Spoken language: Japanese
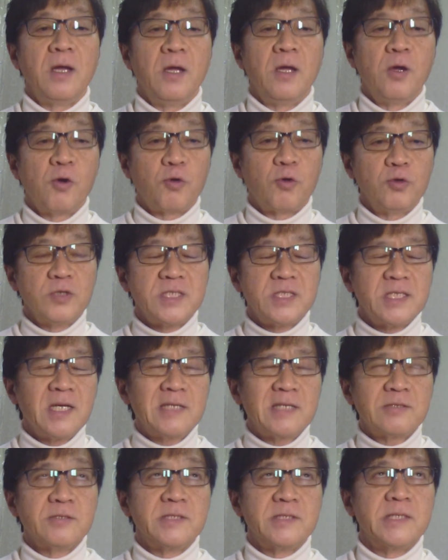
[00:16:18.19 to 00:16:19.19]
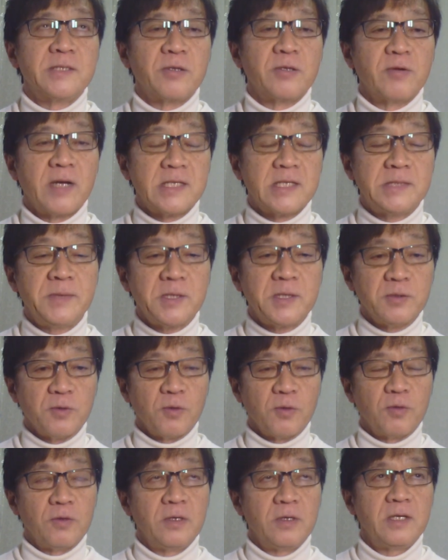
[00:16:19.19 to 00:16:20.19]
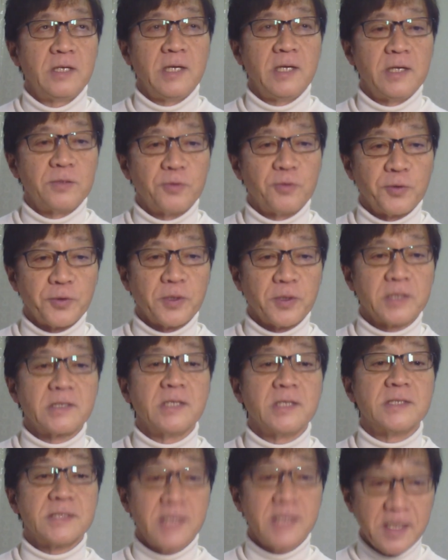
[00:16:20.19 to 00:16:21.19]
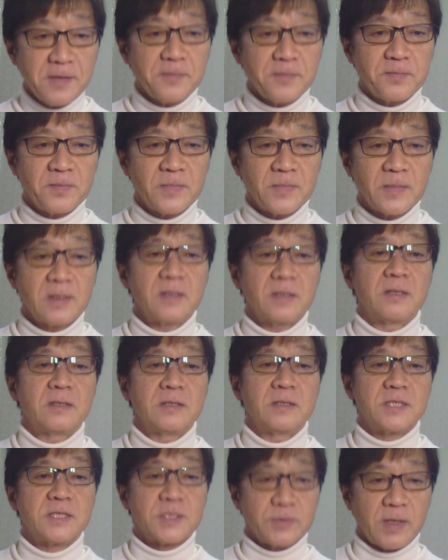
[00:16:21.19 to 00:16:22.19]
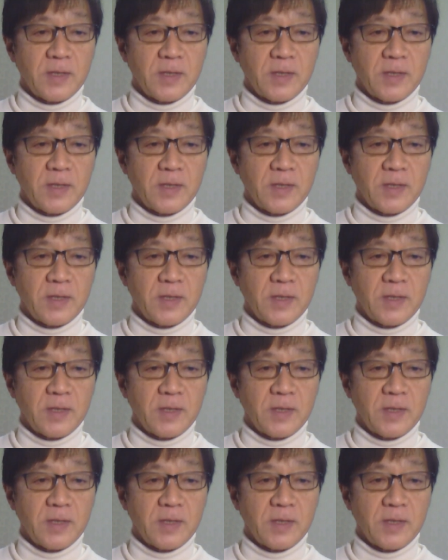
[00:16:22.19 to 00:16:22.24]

この4月の選挙が初めての、えー、投票だったんですね、実は。